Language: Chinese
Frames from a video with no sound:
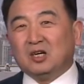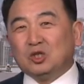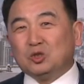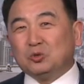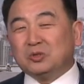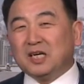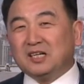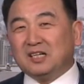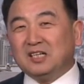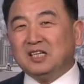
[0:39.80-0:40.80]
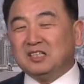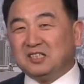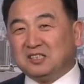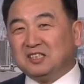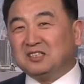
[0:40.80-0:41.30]
出现了历
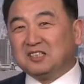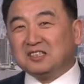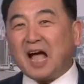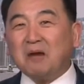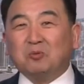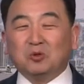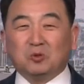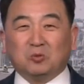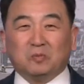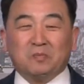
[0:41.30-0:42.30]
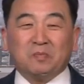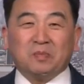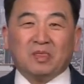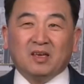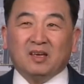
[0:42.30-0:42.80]
史性的大波动。
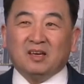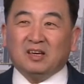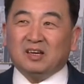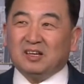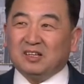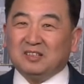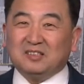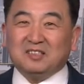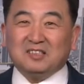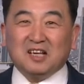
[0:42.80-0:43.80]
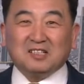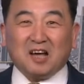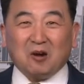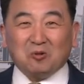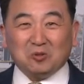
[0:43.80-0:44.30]
呃，今天早
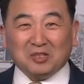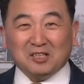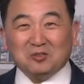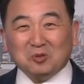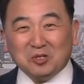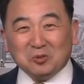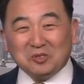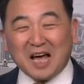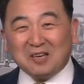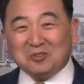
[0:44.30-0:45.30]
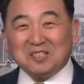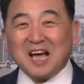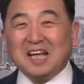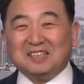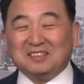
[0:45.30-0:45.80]
上我一听说油价又
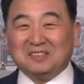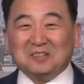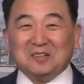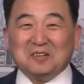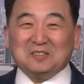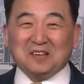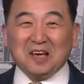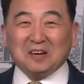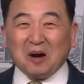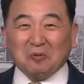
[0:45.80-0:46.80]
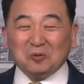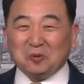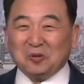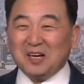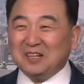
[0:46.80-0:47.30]
下去了，咱也搞不懂
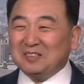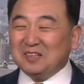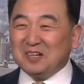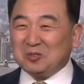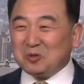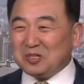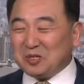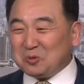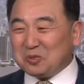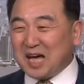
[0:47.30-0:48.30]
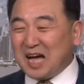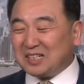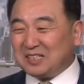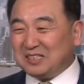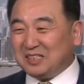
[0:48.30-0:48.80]
了。呃，说油价
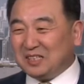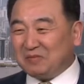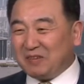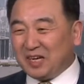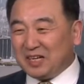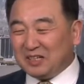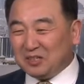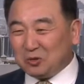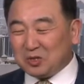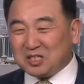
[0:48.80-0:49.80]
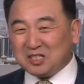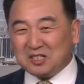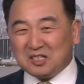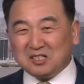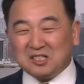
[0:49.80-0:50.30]
是因为俄罗斯
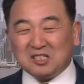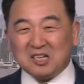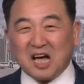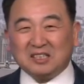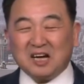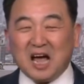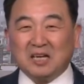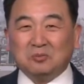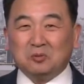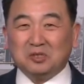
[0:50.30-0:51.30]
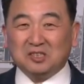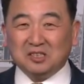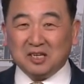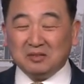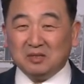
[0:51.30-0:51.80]
跟沙特阿拉伯之
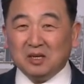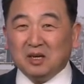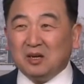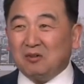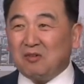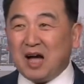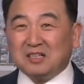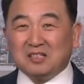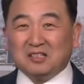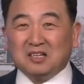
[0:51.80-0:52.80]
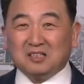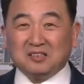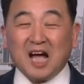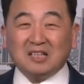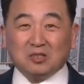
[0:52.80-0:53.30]
间发生了很
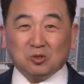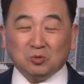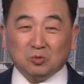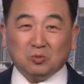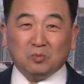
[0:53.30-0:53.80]
大的冲突，